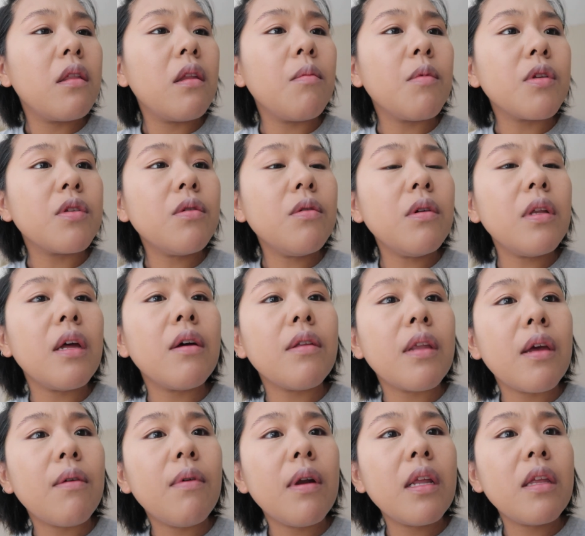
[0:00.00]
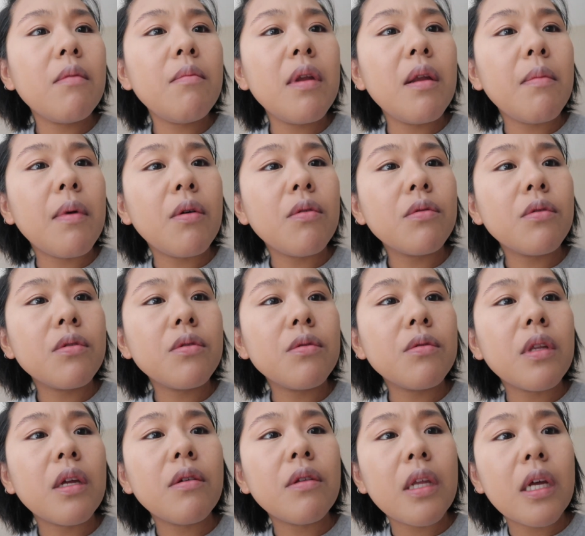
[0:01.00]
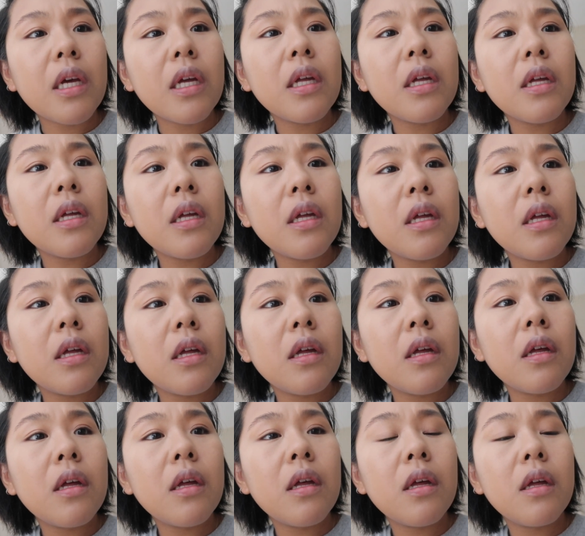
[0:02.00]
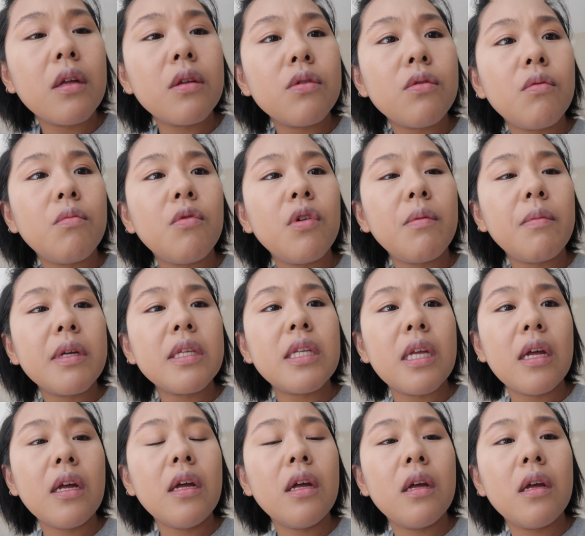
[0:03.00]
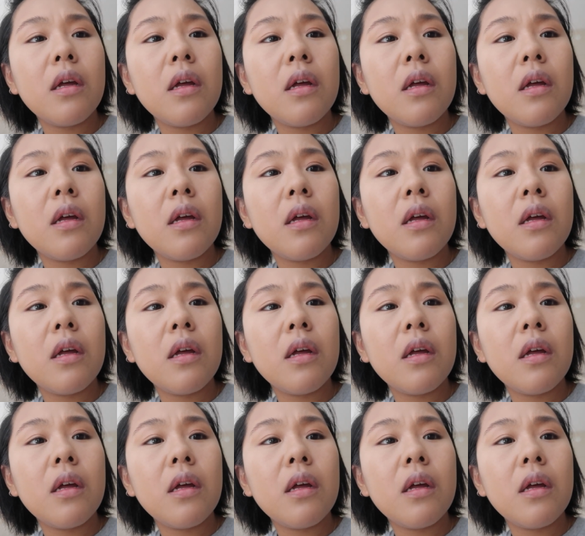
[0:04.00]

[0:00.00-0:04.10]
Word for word: でもそうだよね、言われてみれば本当そうだよね。そう思いません？